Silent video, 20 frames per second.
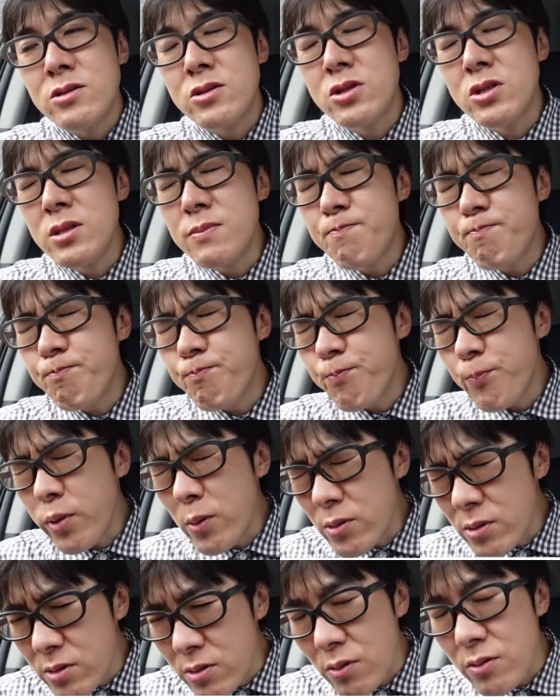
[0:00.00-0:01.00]
10
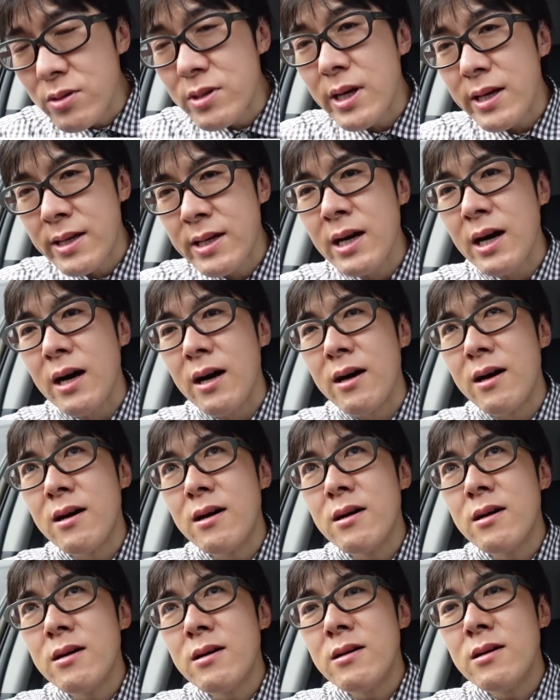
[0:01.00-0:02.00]
本取んなきゃ
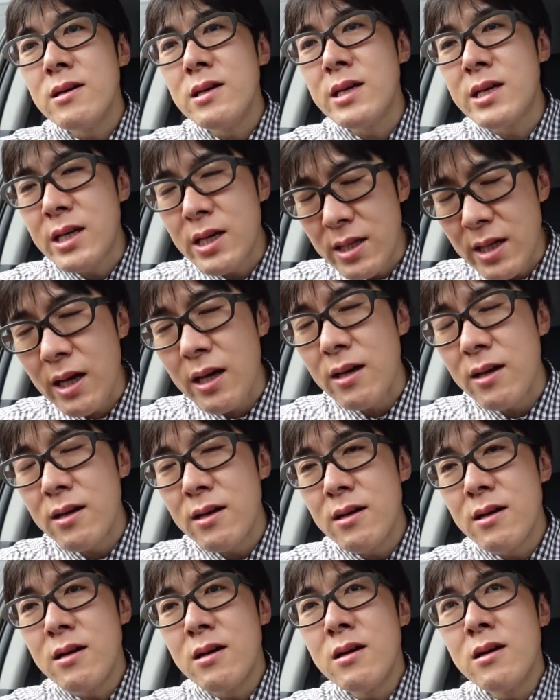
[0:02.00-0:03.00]
いけない
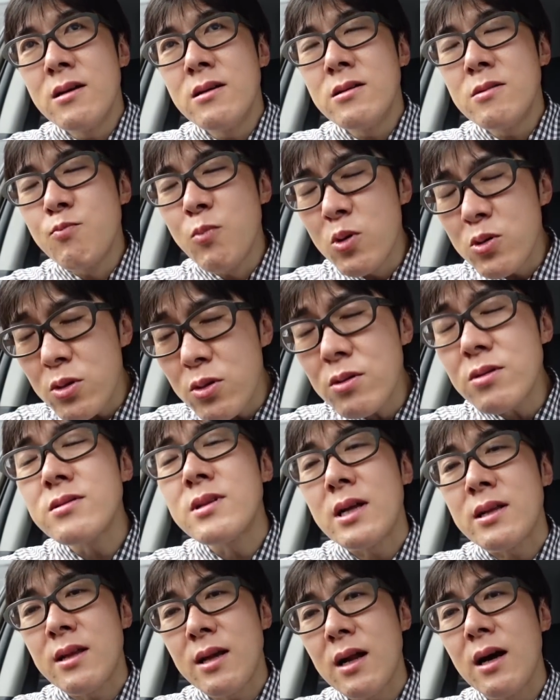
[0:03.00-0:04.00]
元取るん
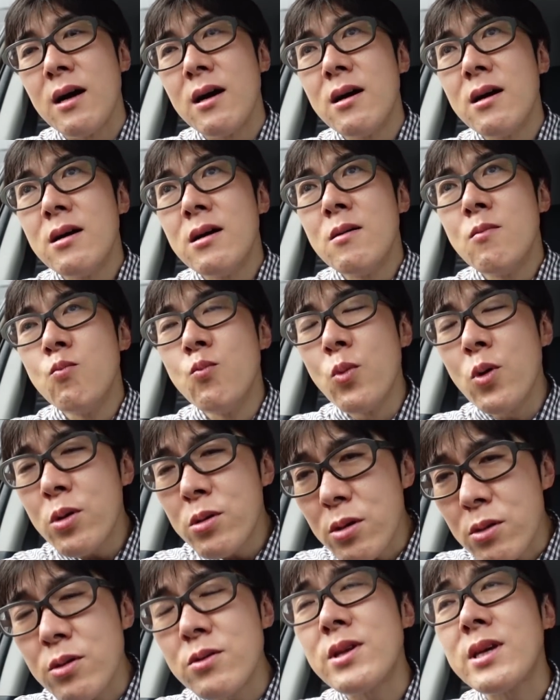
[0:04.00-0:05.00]
だったらもっ
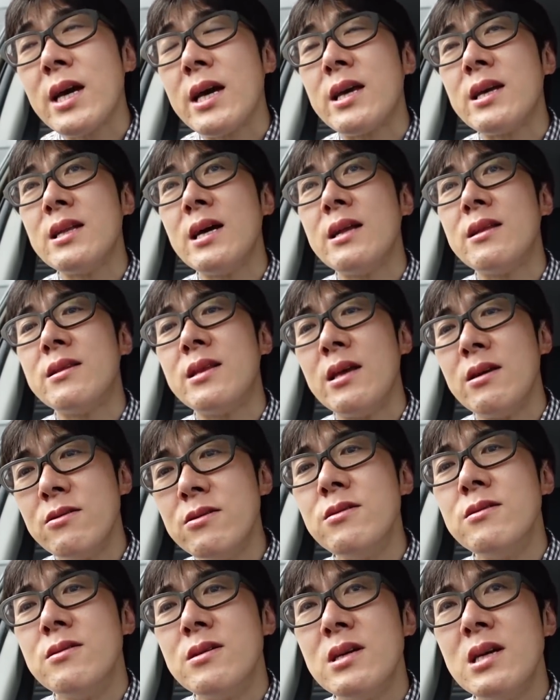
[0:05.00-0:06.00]
と取んなきゃいけないってい
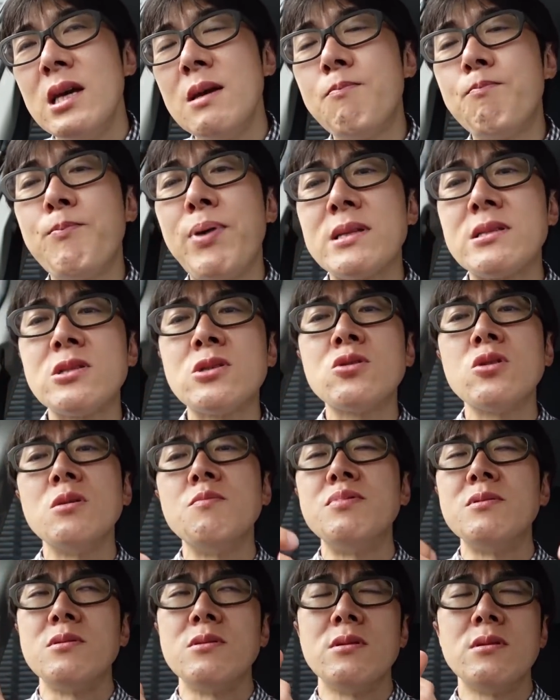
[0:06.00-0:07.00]
う一発勝
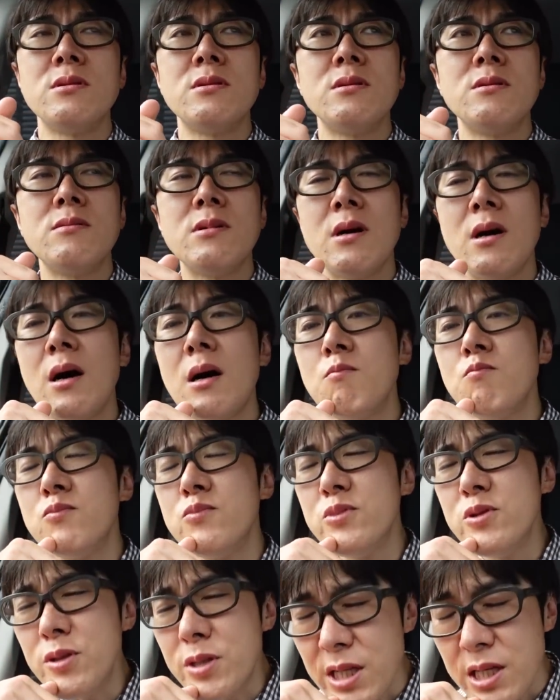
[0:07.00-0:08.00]
負あれ
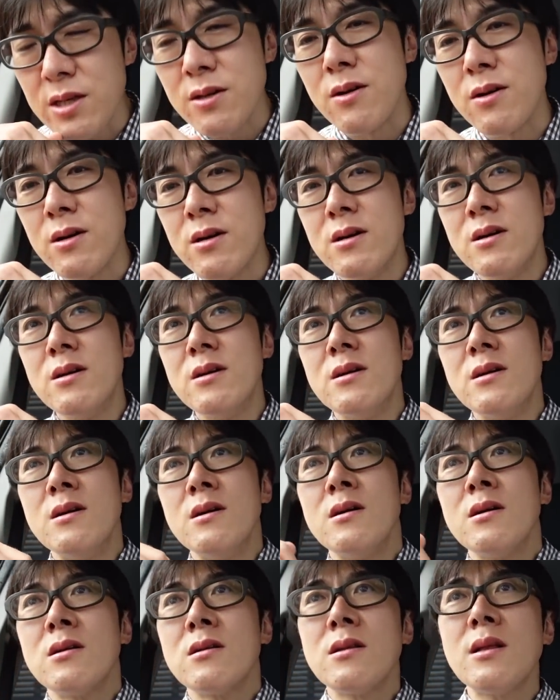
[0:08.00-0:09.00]
無理よ
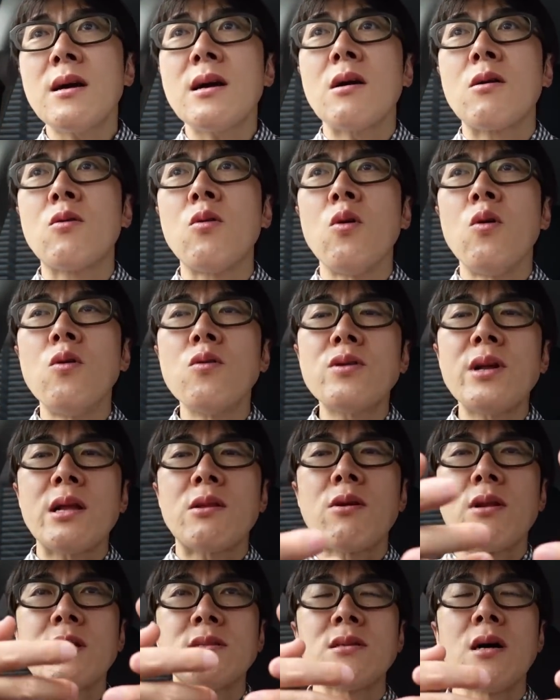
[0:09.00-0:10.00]
なんか5本くらい
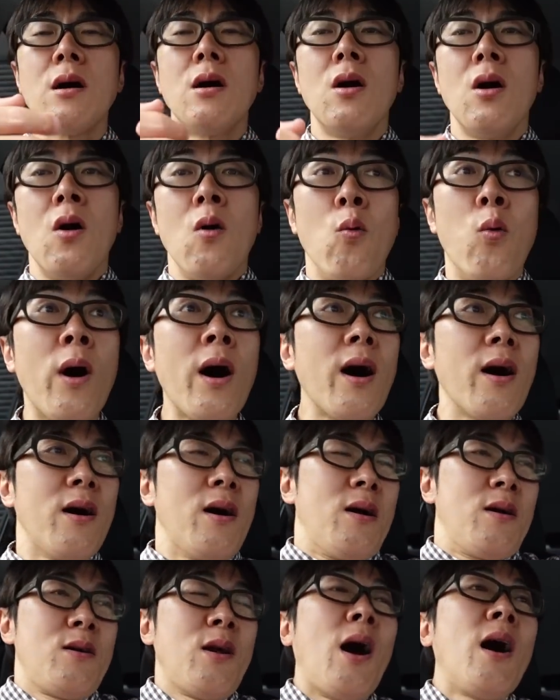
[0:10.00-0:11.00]
取れてさわ
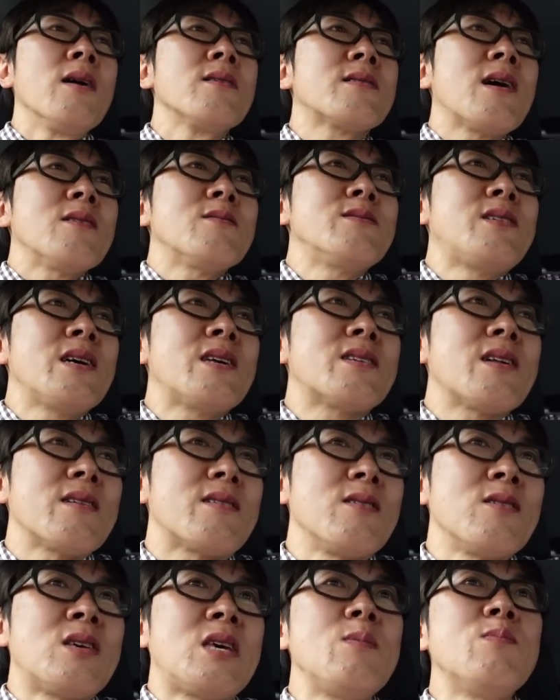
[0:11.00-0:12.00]
乱獲できたっ
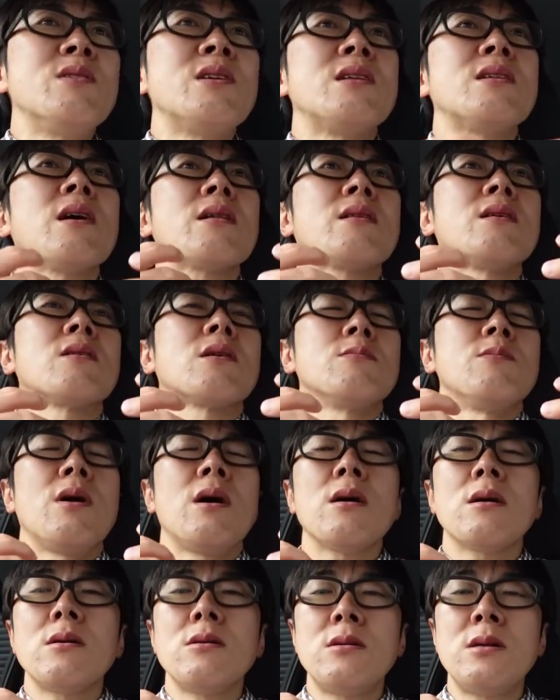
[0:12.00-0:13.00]
ていう気分になってるけども
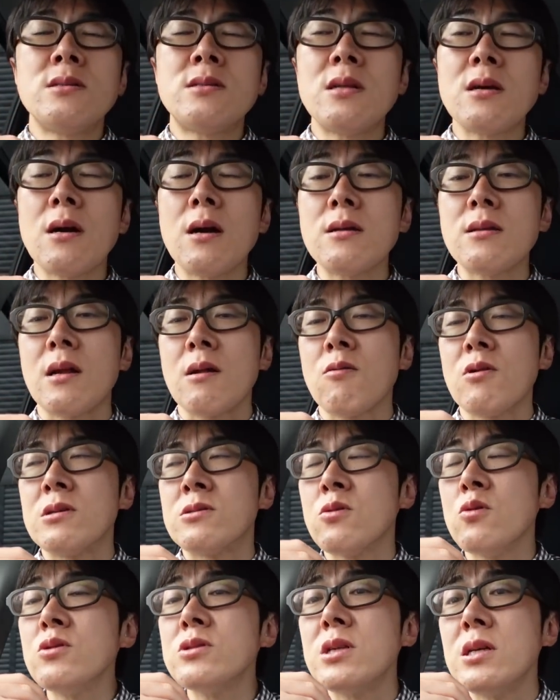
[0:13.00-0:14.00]
あ冷静に考えたらこれ
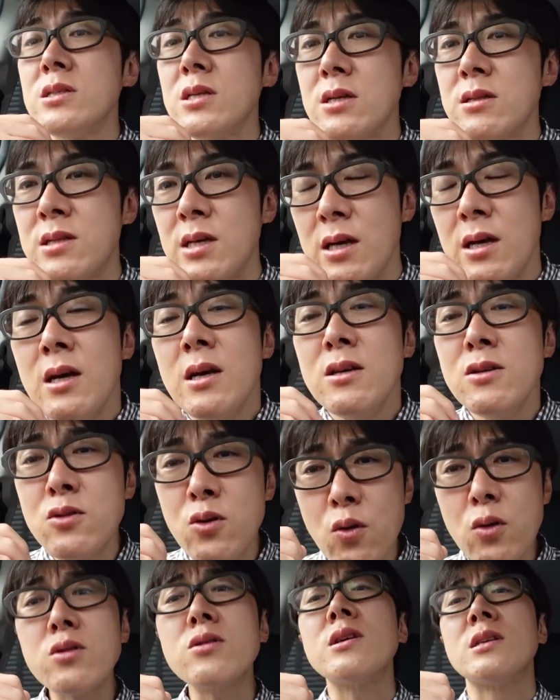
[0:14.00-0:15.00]
損してんじゃんってい
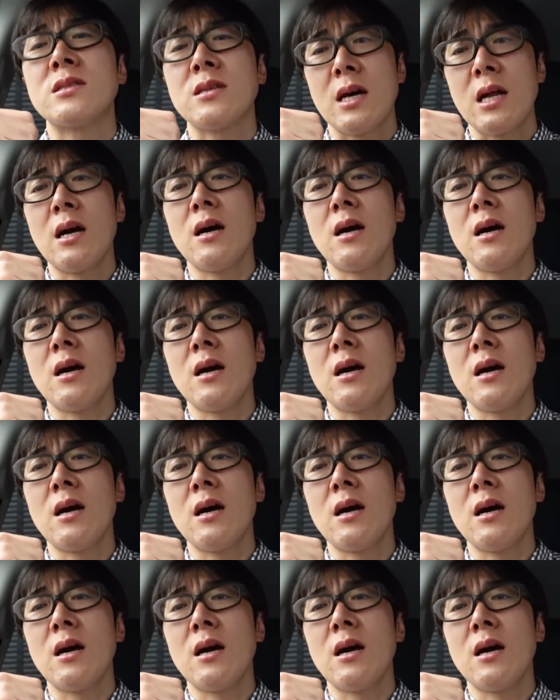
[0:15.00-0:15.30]
うことですか